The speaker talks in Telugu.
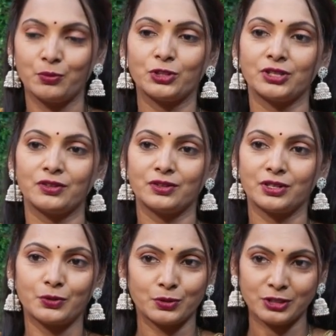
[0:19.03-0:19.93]
మొత్తం కూడా
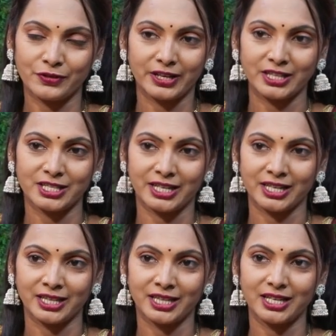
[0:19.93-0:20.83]
కూల్చివేయడం
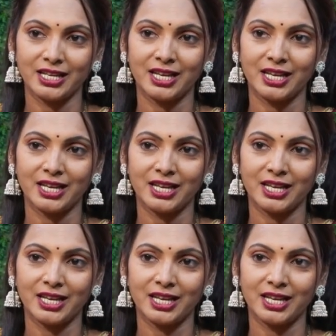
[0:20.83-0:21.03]
జరిగింది